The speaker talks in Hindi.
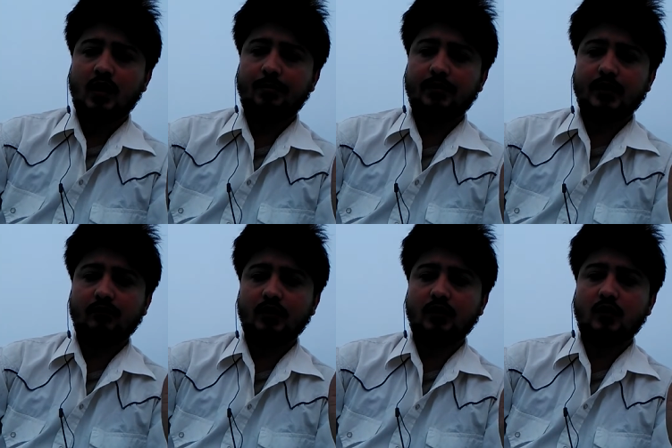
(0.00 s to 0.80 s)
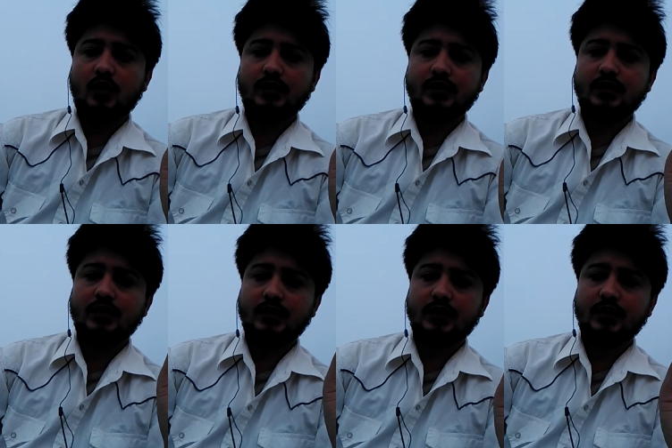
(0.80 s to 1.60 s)
अब केवल कॉलेज की
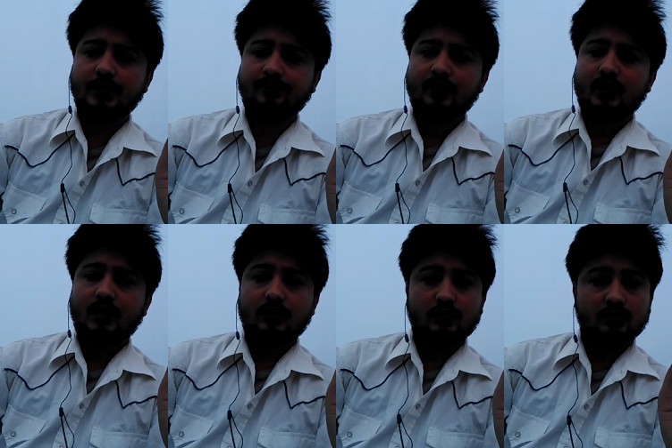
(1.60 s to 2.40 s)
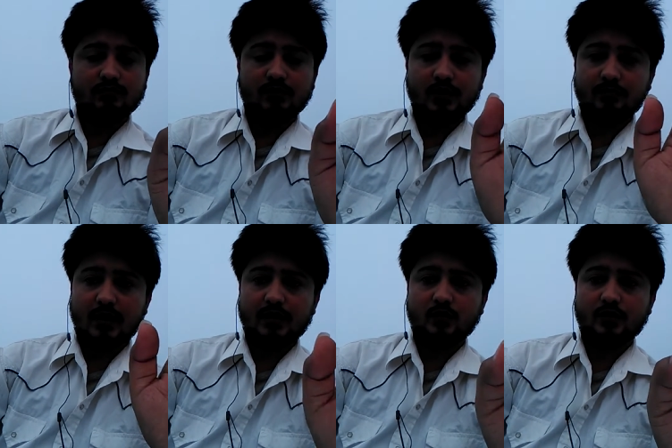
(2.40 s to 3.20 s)
ही डिग्री भी
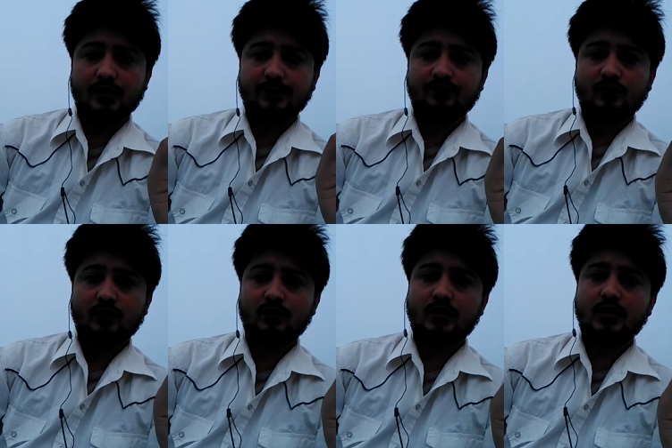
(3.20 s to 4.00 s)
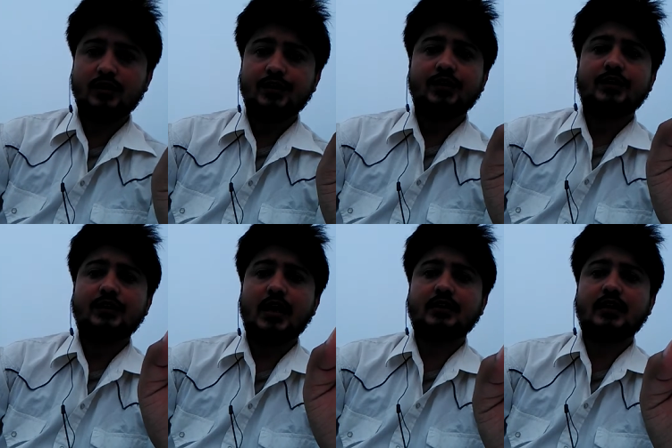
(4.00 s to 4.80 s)
मान्य होगी जो कि
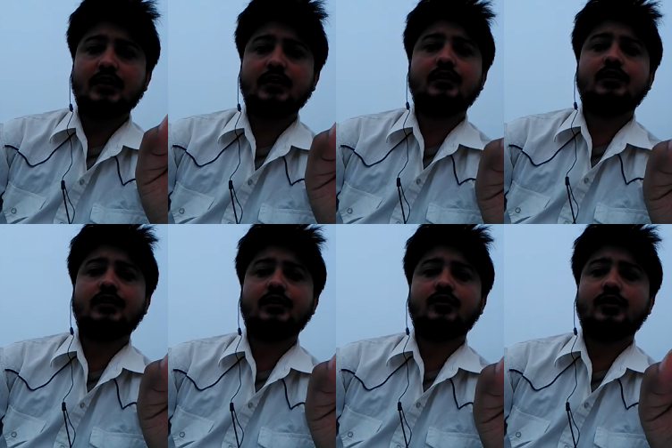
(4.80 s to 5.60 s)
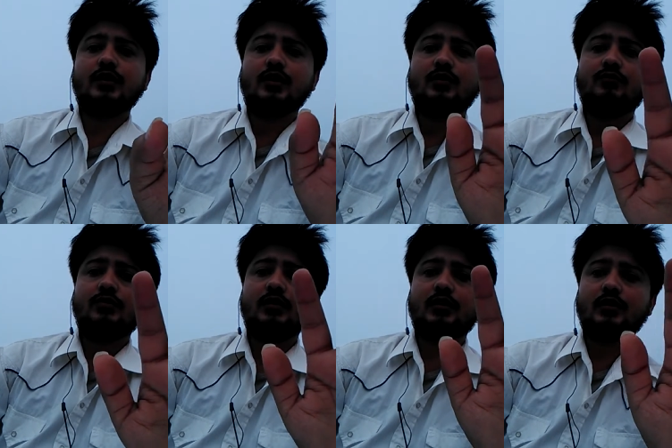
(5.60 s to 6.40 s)
चार साल की डिग्री होगी
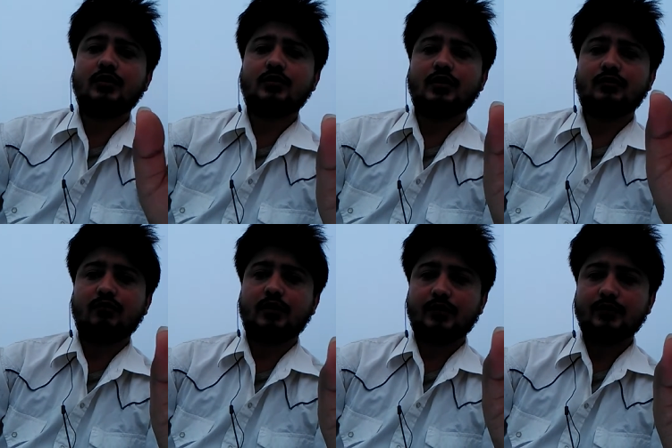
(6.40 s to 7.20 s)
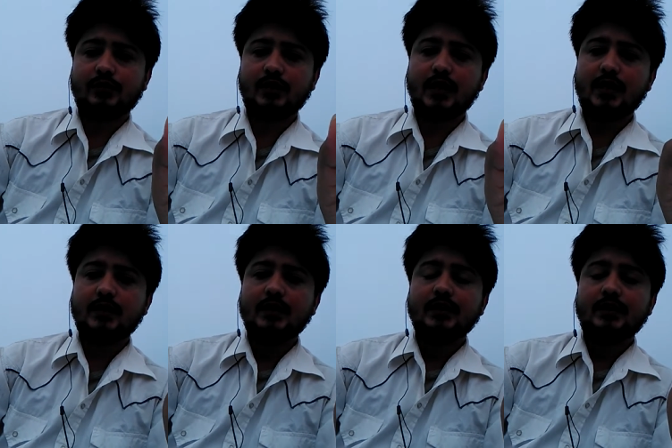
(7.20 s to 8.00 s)
विथ रिसर्च वर्क ठीक है
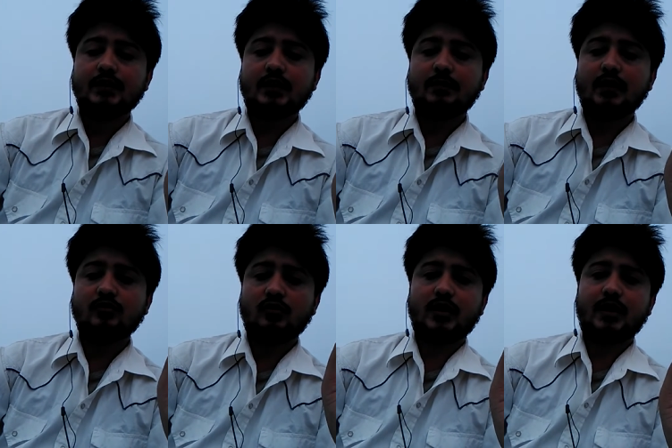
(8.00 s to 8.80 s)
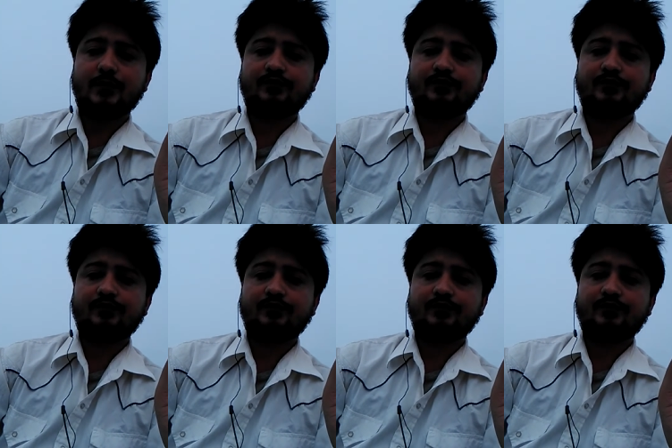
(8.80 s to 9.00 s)
इसके बाद जो है